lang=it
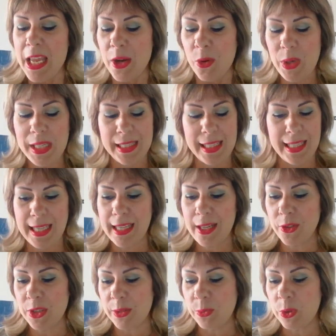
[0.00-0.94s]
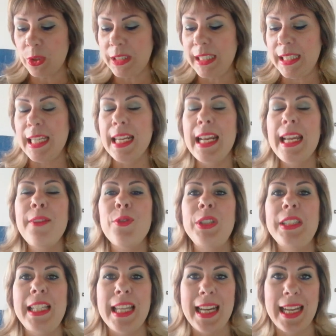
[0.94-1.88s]
Quindi che cosa vuol dire?
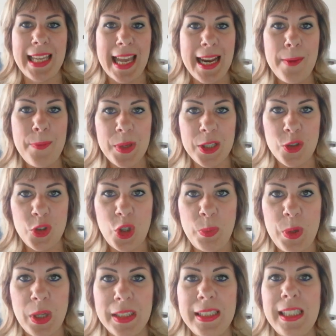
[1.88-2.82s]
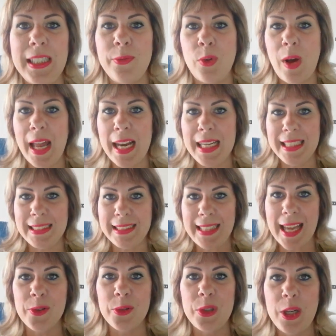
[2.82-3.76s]
Vuol dire che il principio attivo
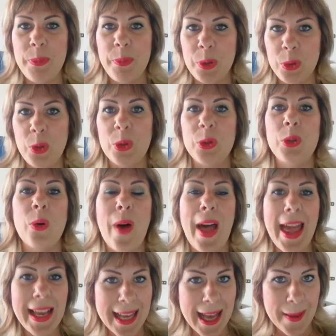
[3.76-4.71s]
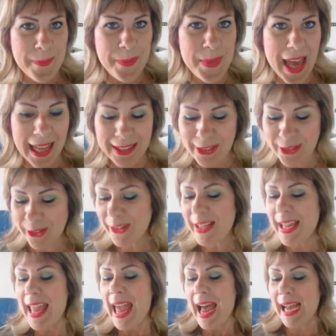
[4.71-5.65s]
all'interno del prodotto è cambiato,